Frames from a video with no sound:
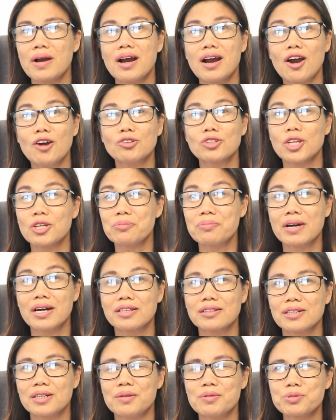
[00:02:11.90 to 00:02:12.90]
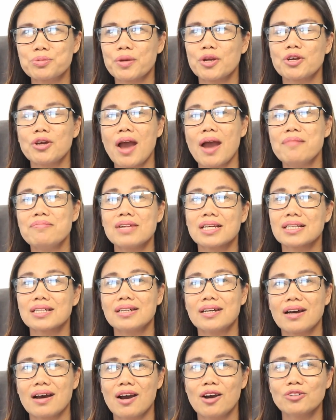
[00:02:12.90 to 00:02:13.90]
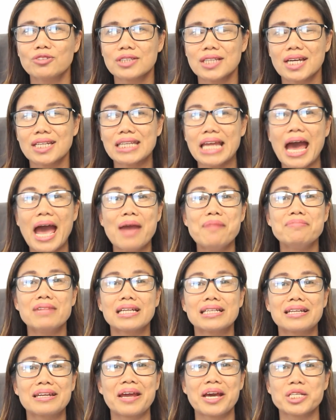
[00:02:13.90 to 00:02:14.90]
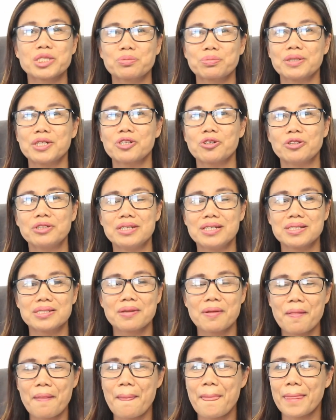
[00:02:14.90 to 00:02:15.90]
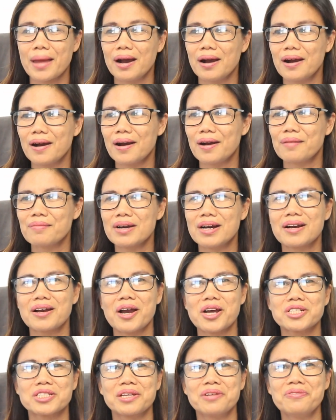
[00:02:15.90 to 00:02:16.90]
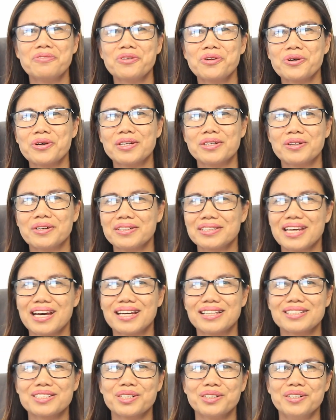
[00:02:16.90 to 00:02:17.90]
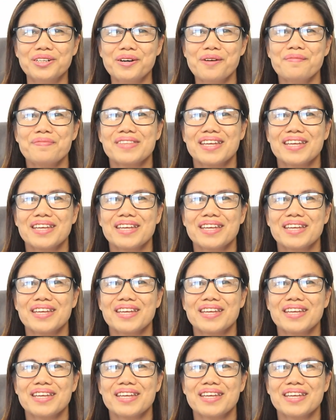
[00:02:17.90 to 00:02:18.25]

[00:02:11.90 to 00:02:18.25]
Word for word: pang accountant mga terms, pero I'm not an accountant. I'm not an expert on this uh, mga cash inflow and all that. So,